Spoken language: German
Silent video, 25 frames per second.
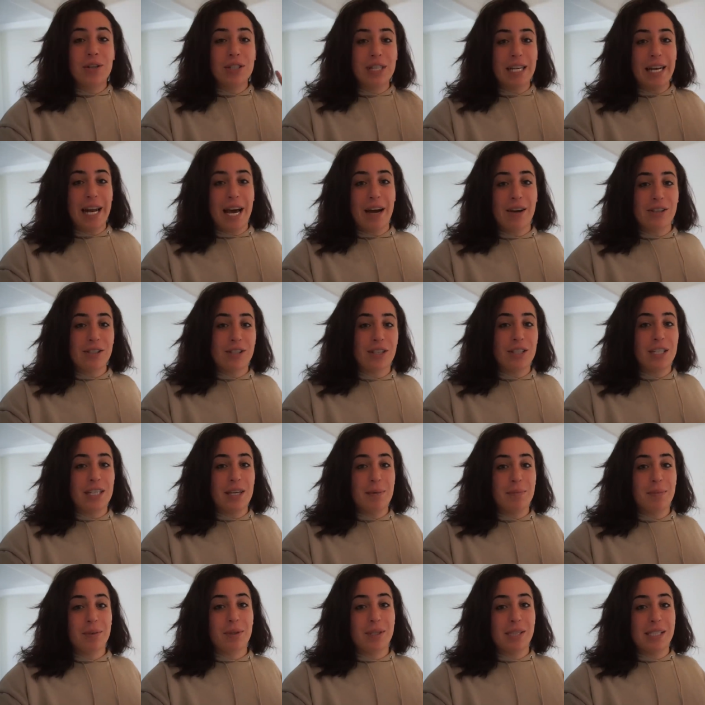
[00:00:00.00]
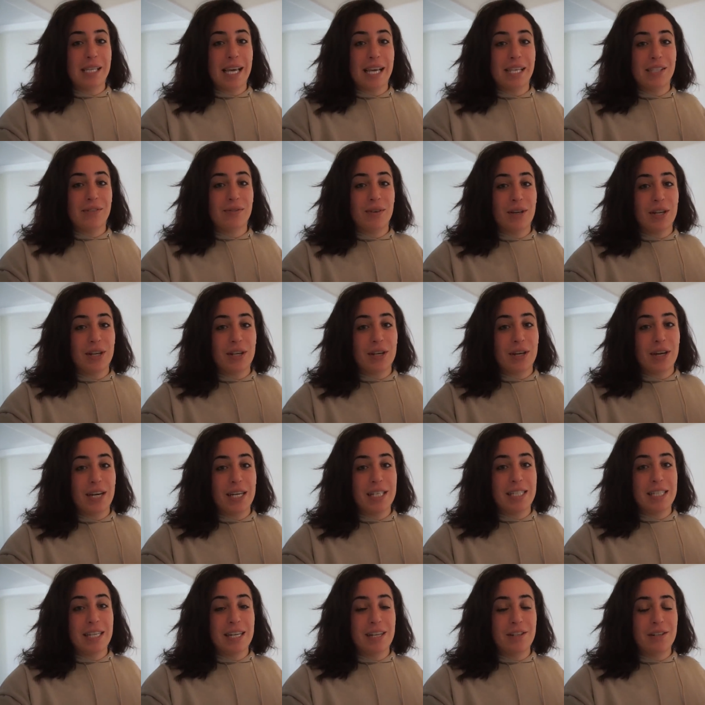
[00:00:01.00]
Und den Aussortierprozess wollte ich
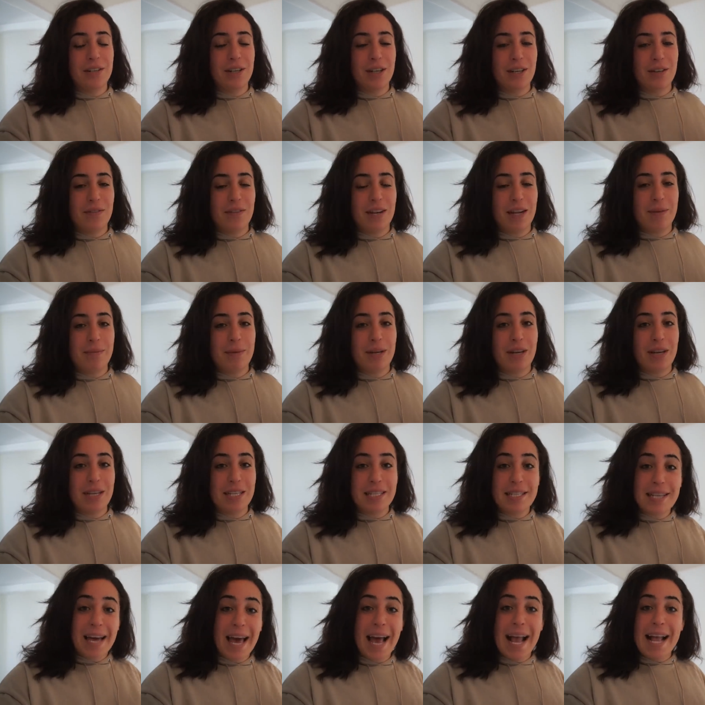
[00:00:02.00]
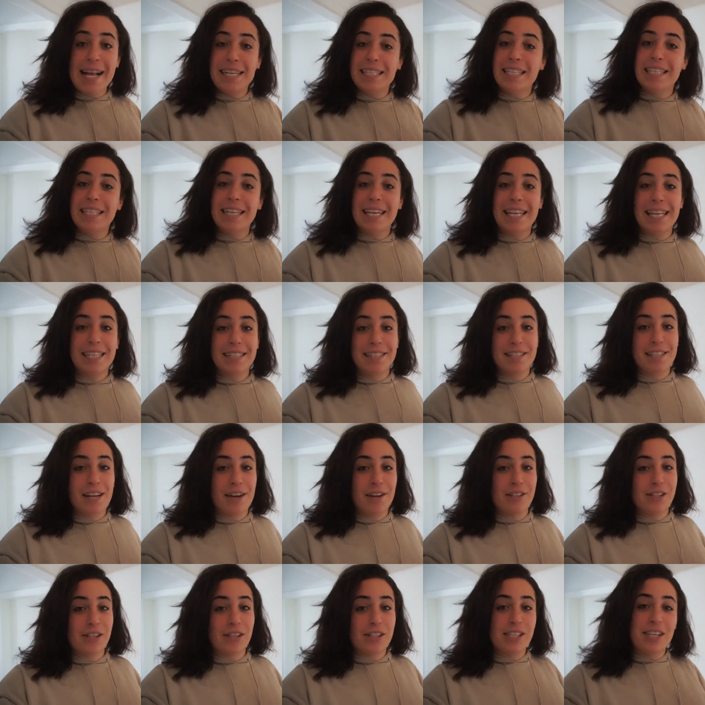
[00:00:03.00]
heute natürlich wieder mit euch teilen, denn die letzten
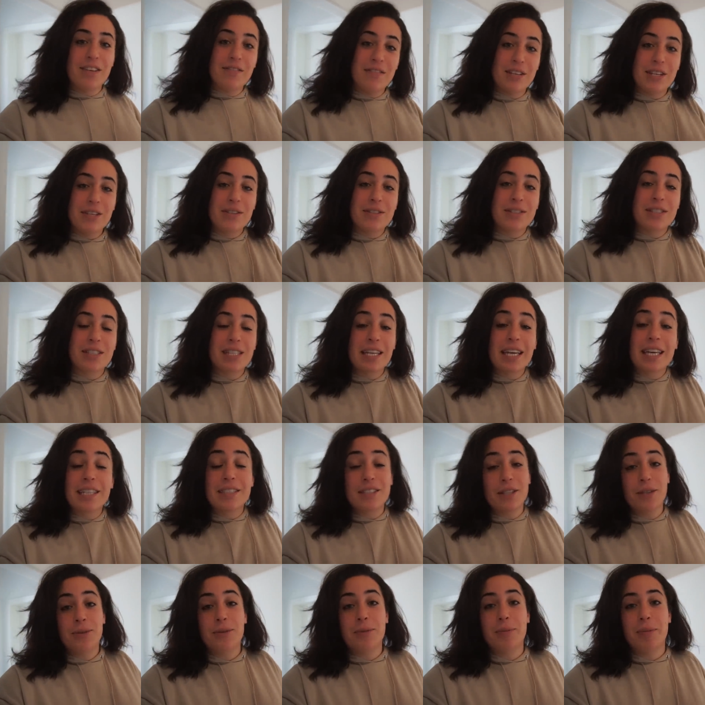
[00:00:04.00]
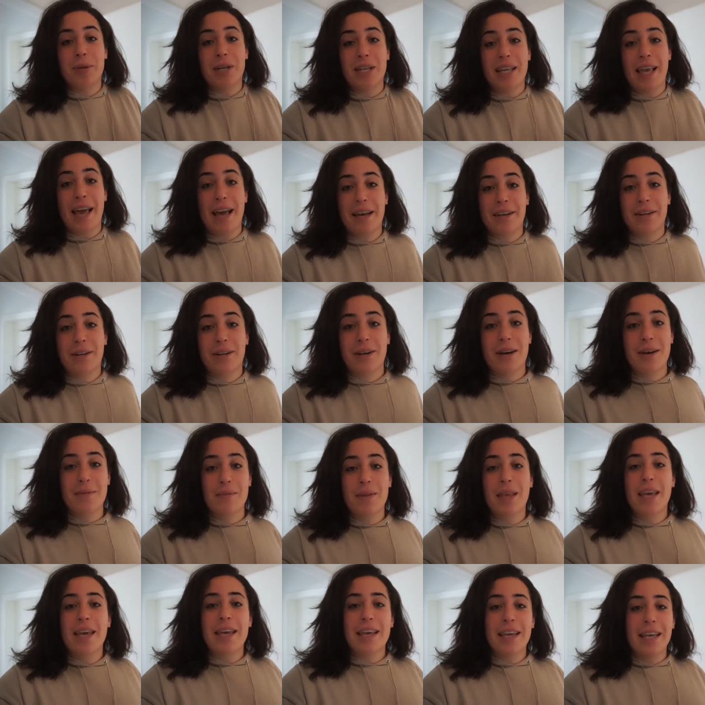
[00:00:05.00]
Aussortiervideos sind richtig gut bei euch
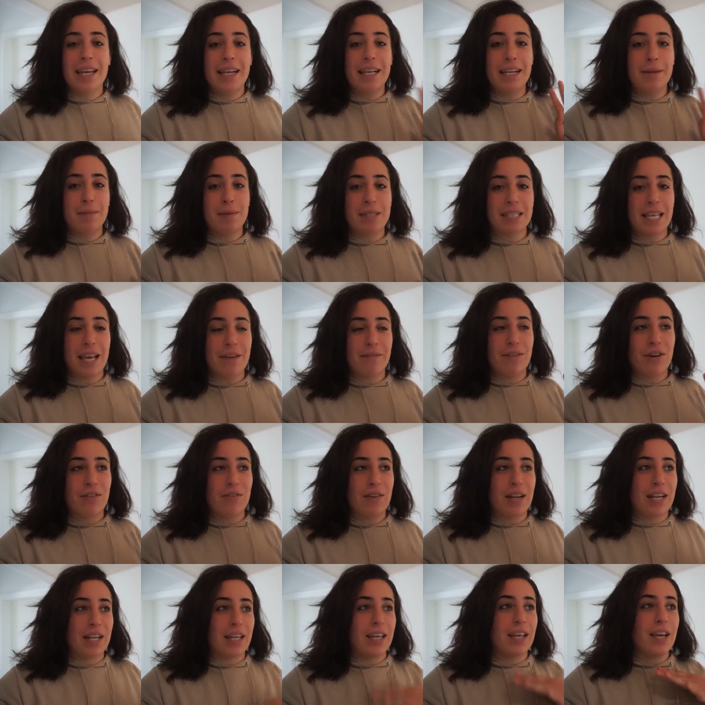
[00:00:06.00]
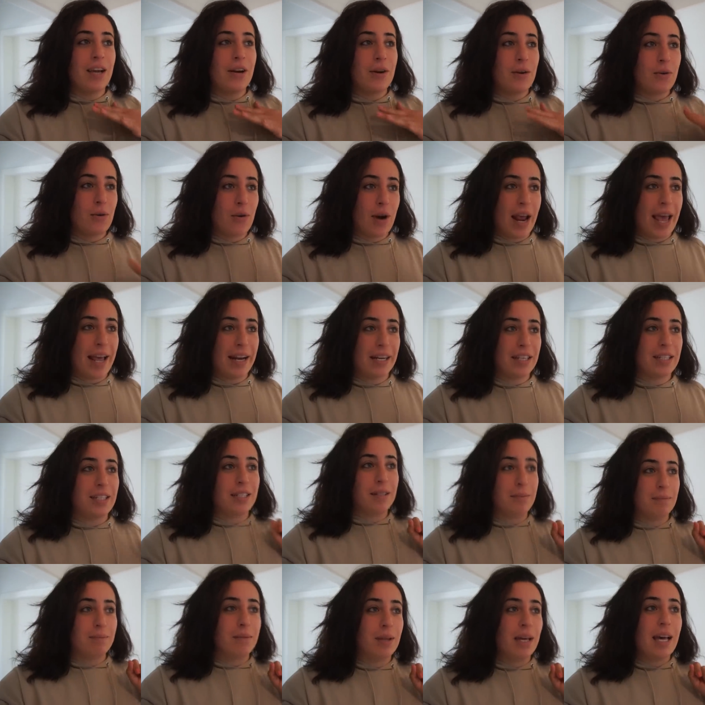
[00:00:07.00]
angekommen. Ihr liebt es einfach, wenn ich
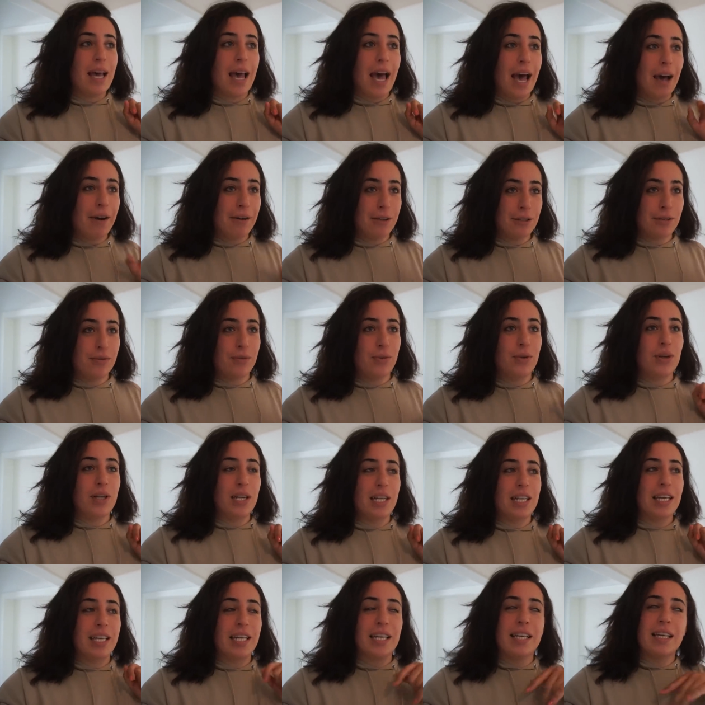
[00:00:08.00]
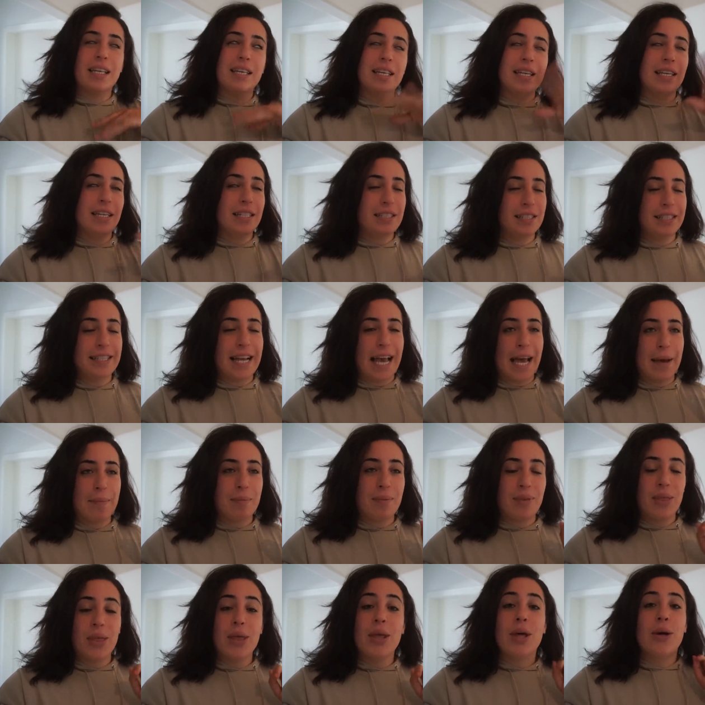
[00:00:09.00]
random, ausführlich,
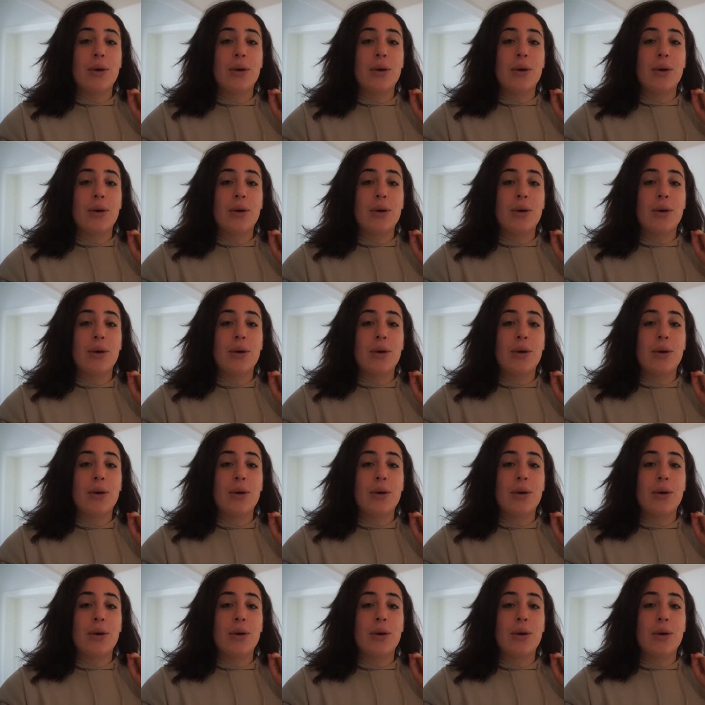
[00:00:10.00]
in-depth